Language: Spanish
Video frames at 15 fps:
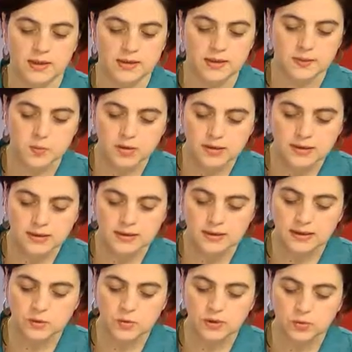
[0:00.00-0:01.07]
tenemos que
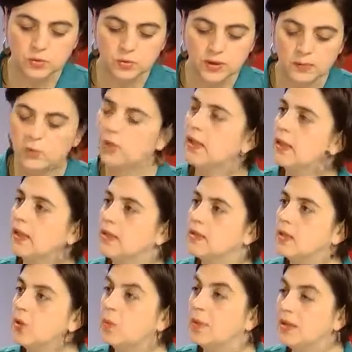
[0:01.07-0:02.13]
entender cuando una mujer ha
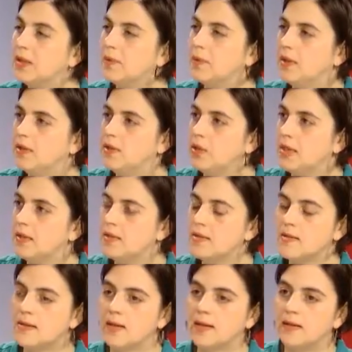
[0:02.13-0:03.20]
sido víctima de
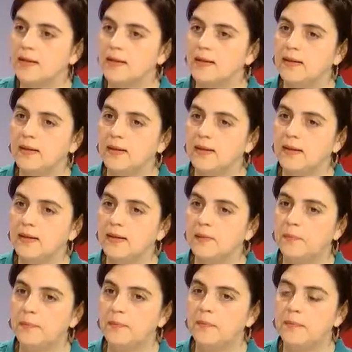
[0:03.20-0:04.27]
violencia,
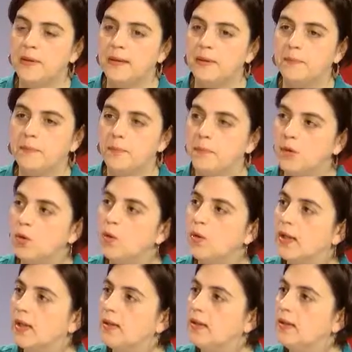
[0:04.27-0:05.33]
eh, en primer
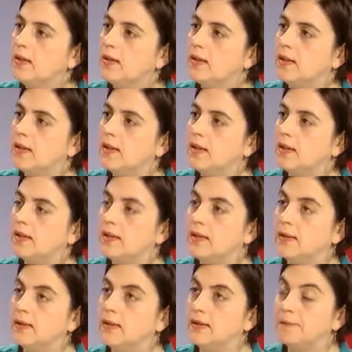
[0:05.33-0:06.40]
lugar, es que
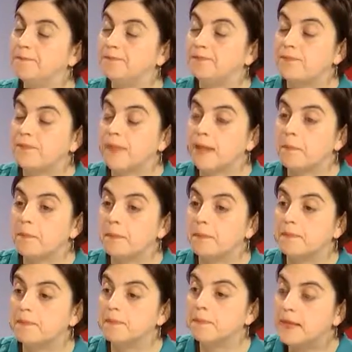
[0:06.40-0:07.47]
eh,
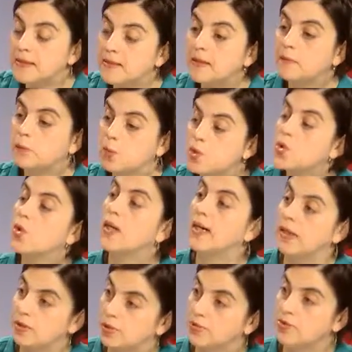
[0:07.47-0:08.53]
pasan muchos
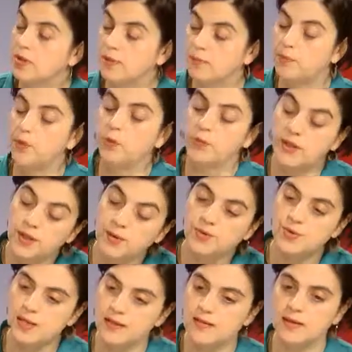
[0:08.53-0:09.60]
años, en promedio
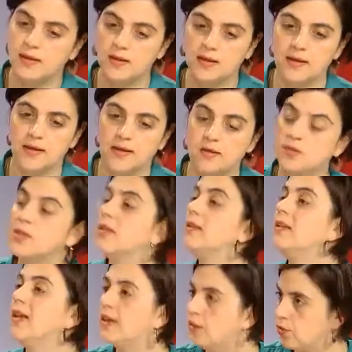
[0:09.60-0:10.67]
se dice que hay
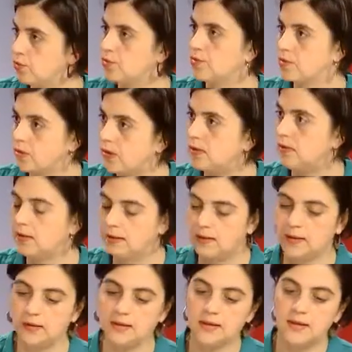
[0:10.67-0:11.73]
siete años
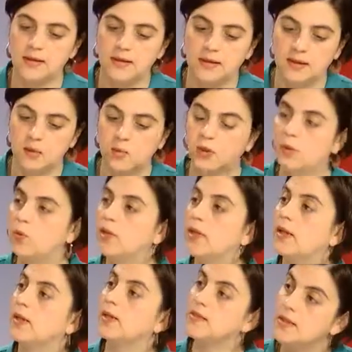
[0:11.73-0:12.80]
entre que una
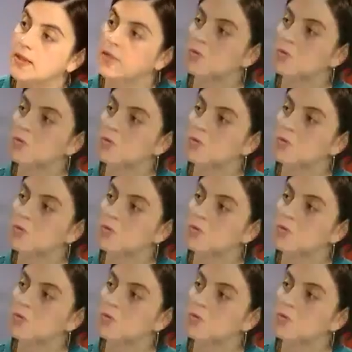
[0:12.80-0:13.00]
mujer recibe